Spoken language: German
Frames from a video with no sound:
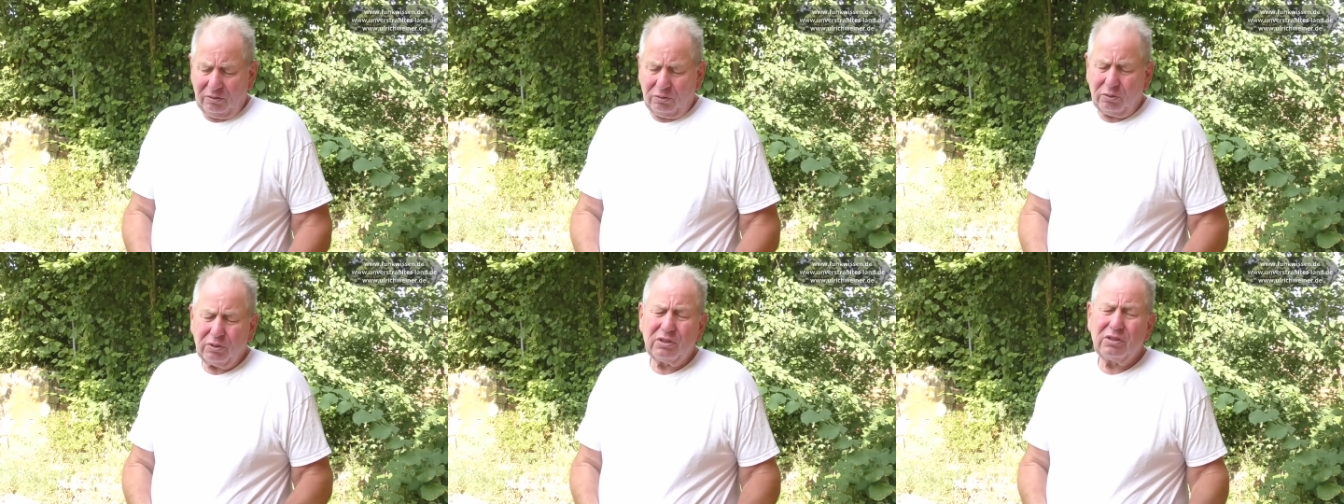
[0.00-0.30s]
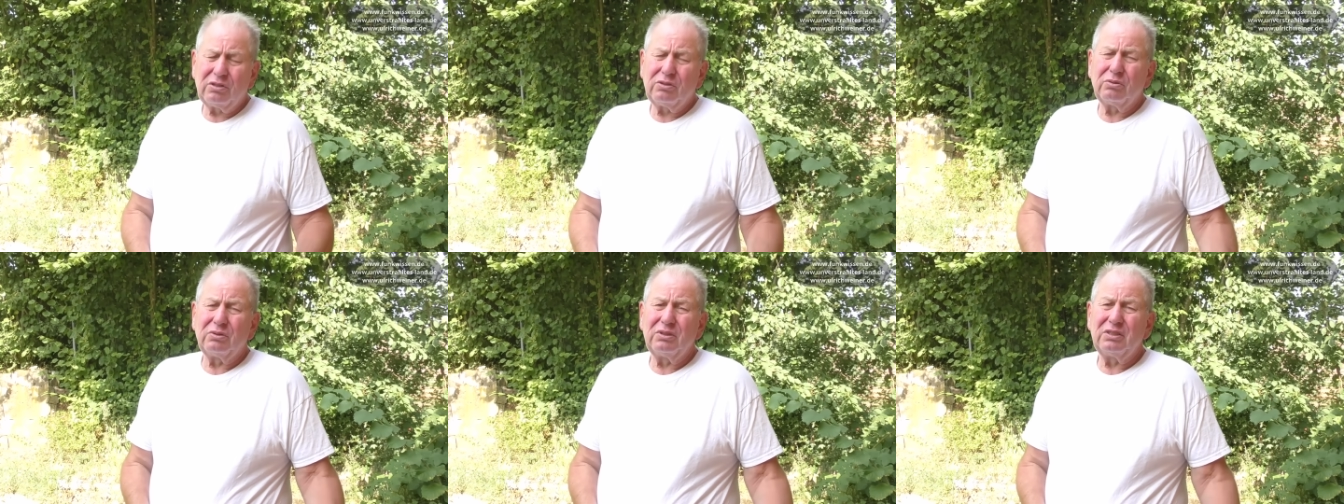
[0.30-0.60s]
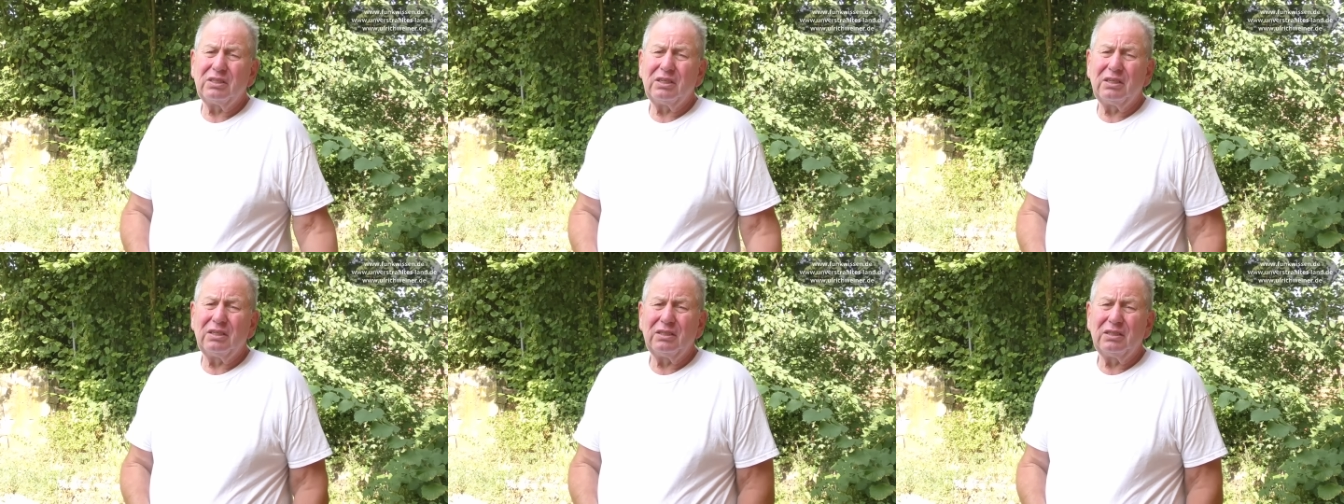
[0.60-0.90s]
Kurz zu
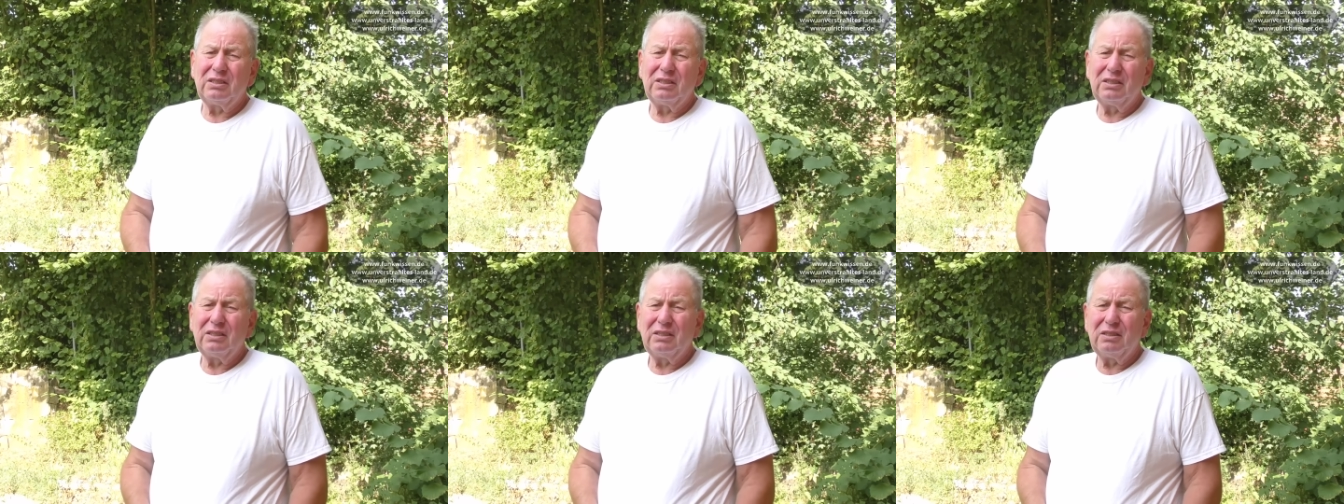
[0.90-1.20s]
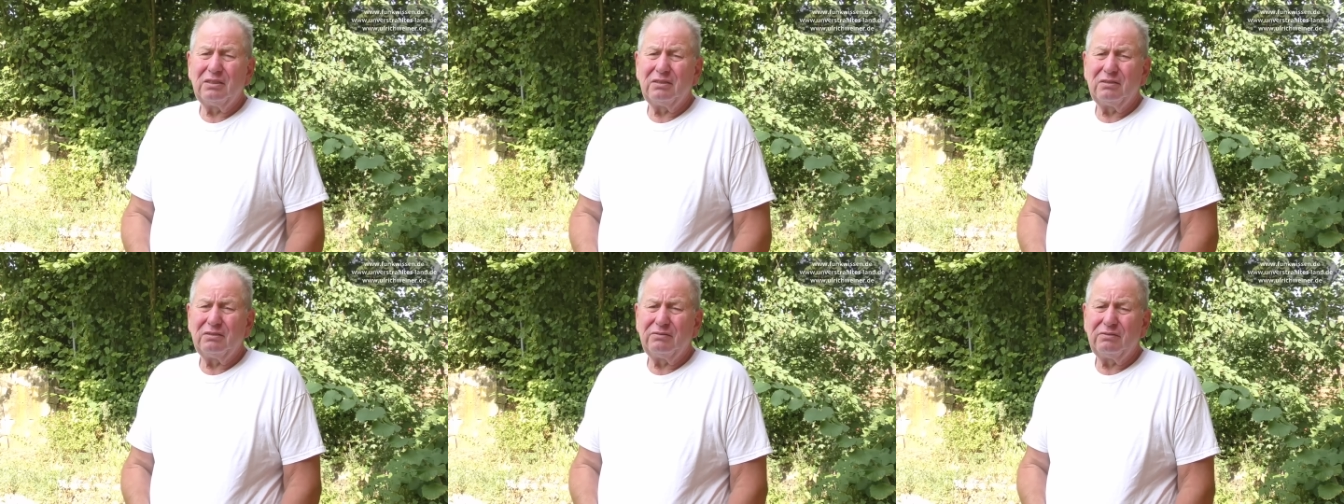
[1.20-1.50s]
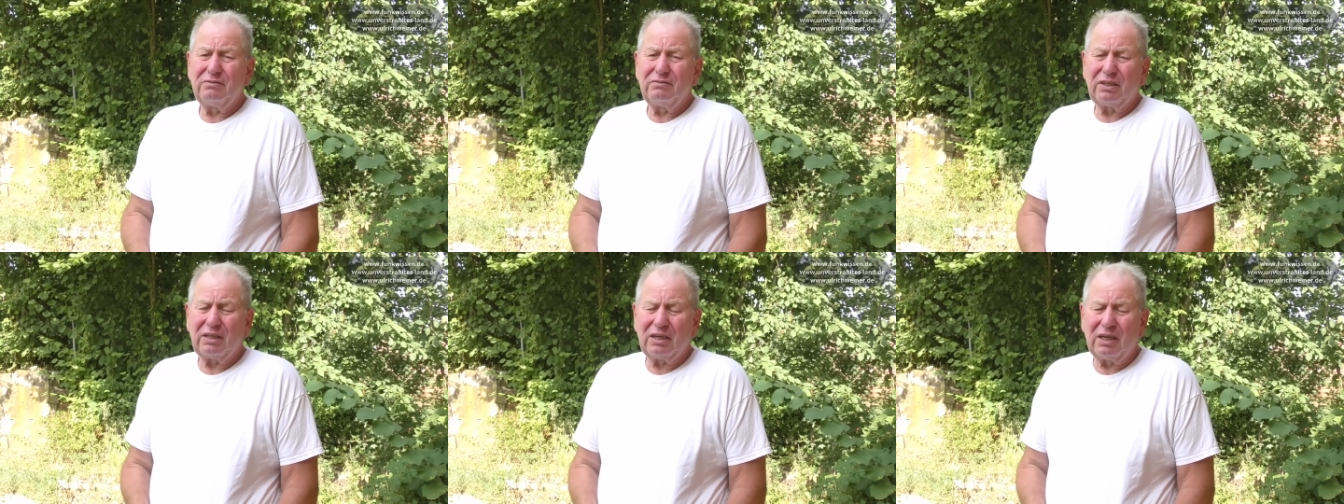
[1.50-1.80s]
unserer
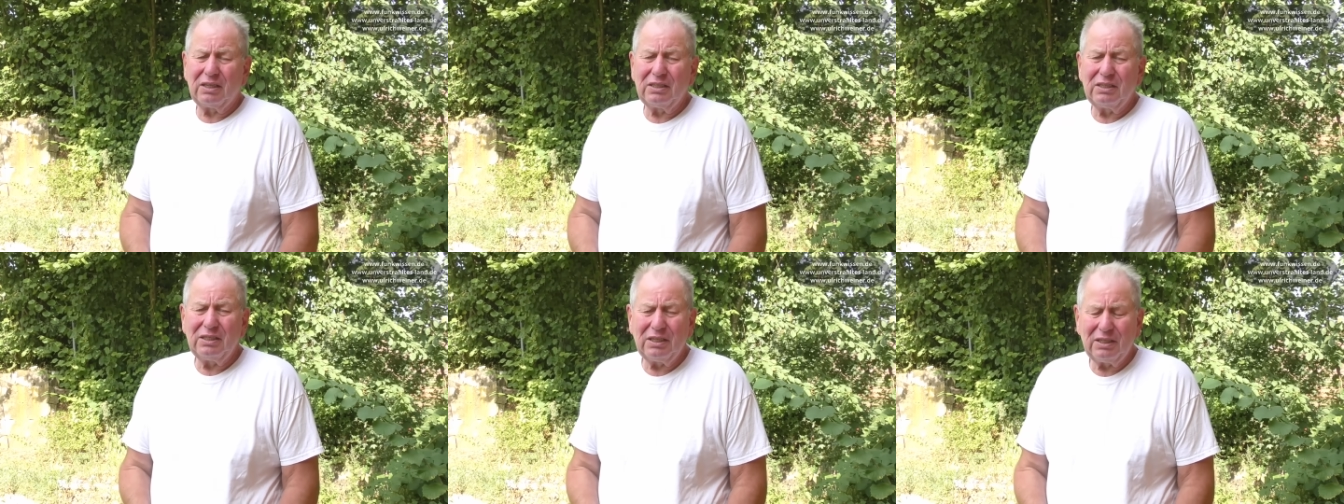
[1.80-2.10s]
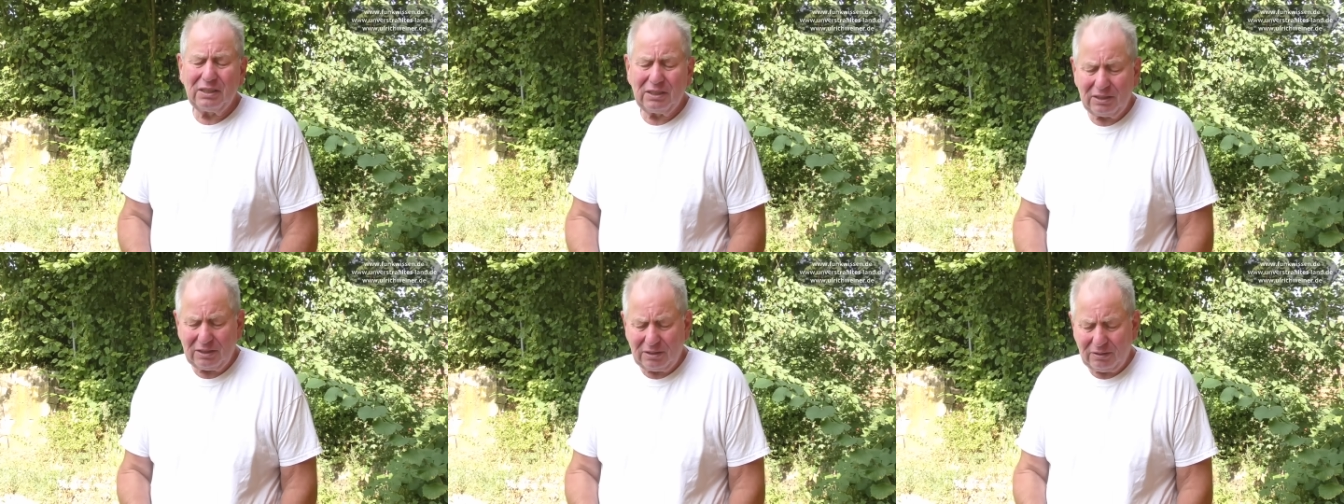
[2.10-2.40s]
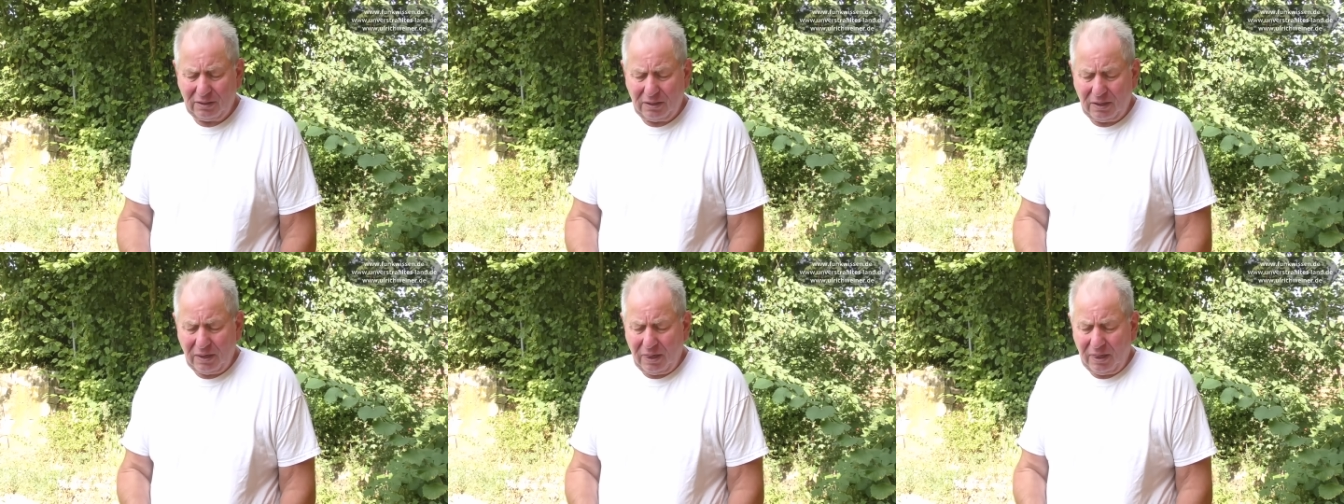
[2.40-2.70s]
Vergangenheit.